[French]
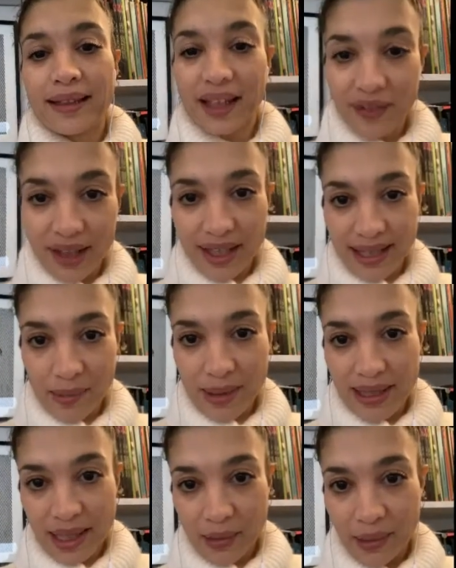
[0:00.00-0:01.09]
Travailler avec
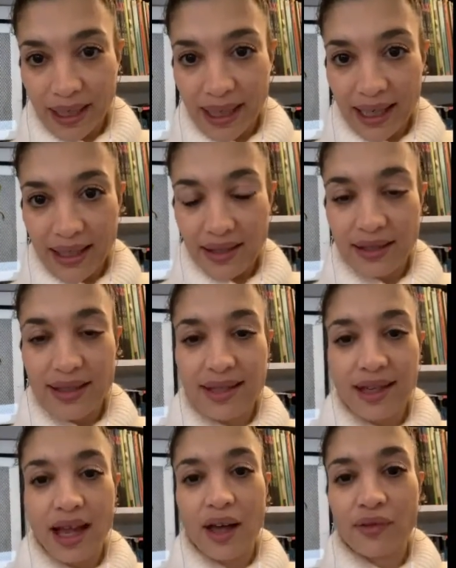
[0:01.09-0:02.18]
Sébastien Pérez,
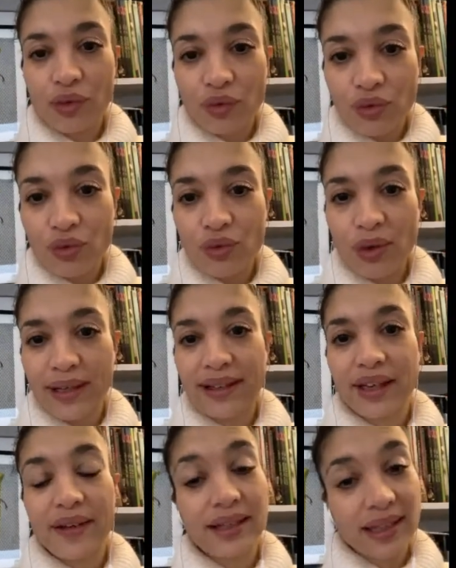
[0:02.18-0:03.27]
c'est avant tout un
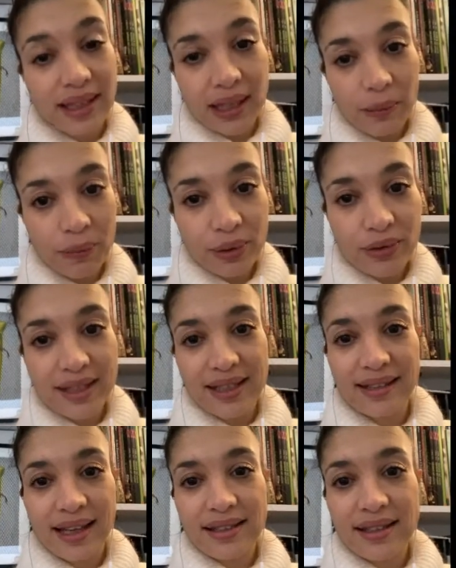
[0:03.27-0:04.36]
travail d'équipe,
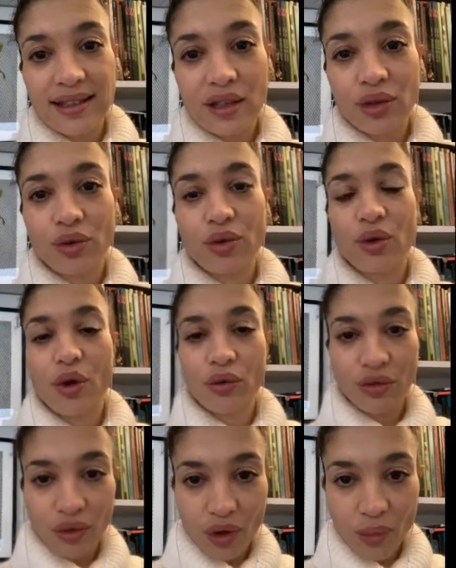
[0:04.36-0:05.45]
c'est-à-dire que
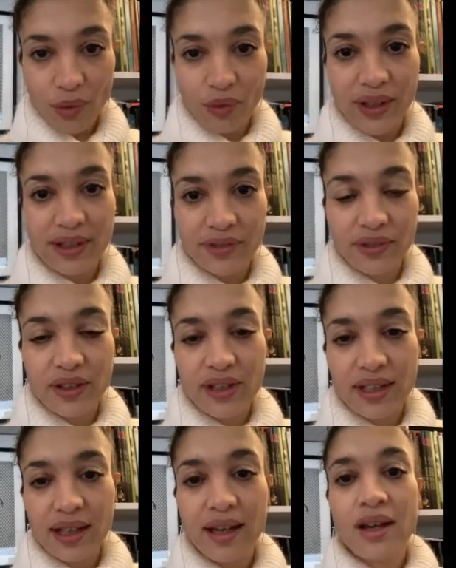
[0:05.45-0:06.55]
ensemble, on va
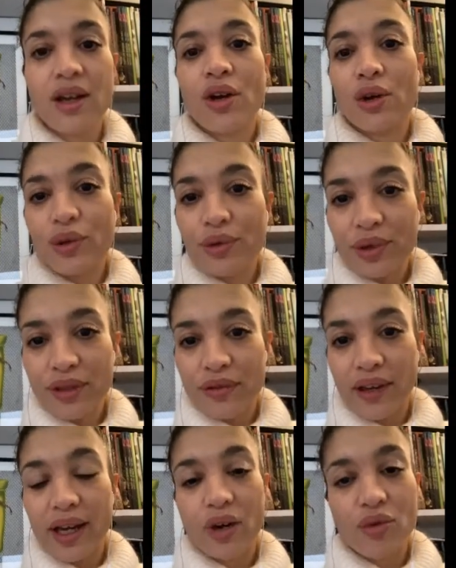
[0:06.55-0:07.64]
définir
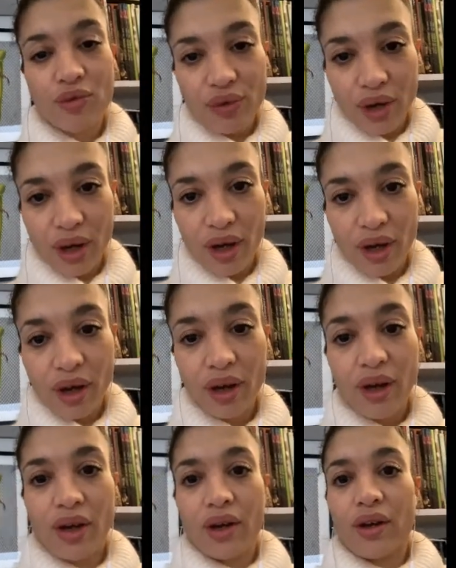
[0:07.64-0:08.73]
l'univers couleur
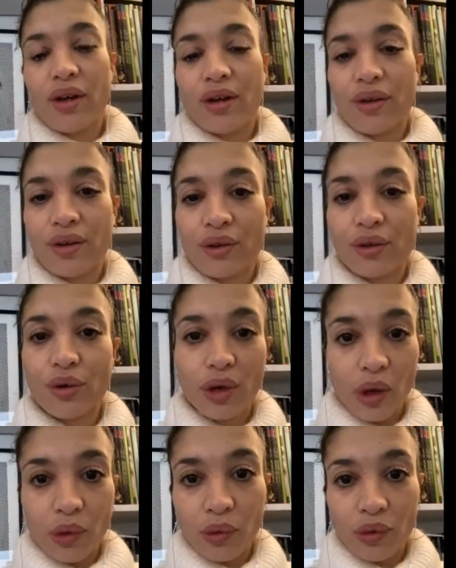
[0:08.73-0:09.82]
euh, que
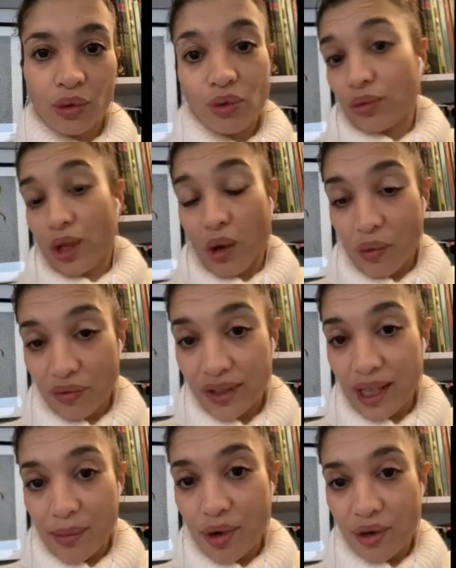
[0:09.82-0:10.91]
l'on a envie
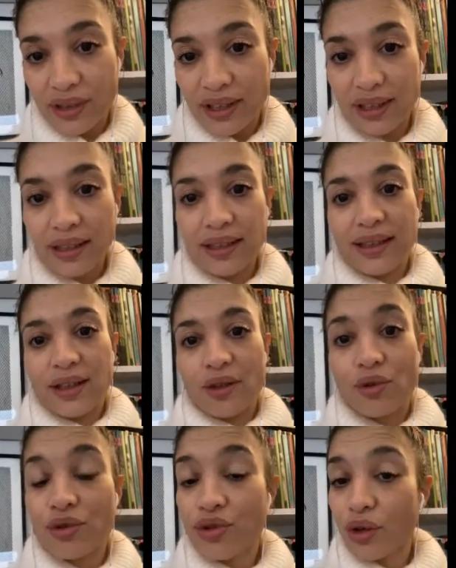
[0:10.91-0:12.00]
d'aborder,
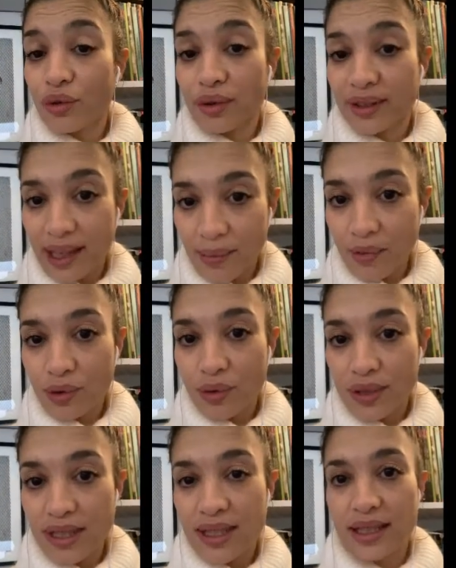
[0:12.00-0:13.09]
le genre de thème
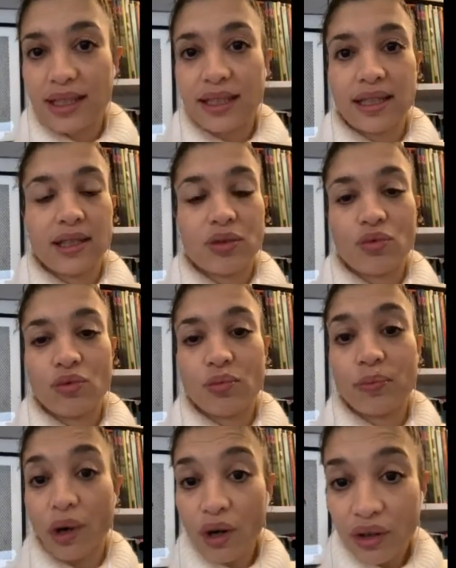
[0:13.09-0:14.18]
aussi qui nous
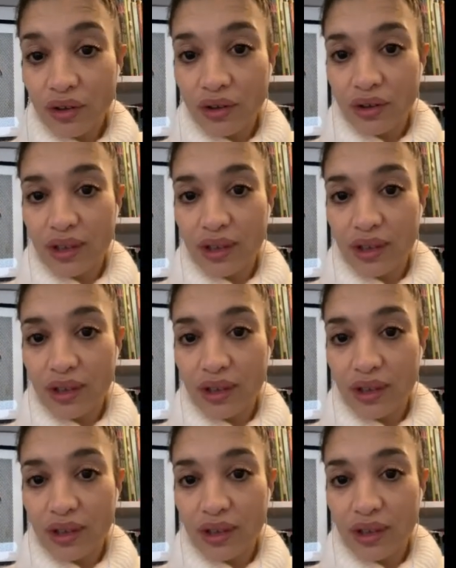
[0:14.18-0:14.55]
porte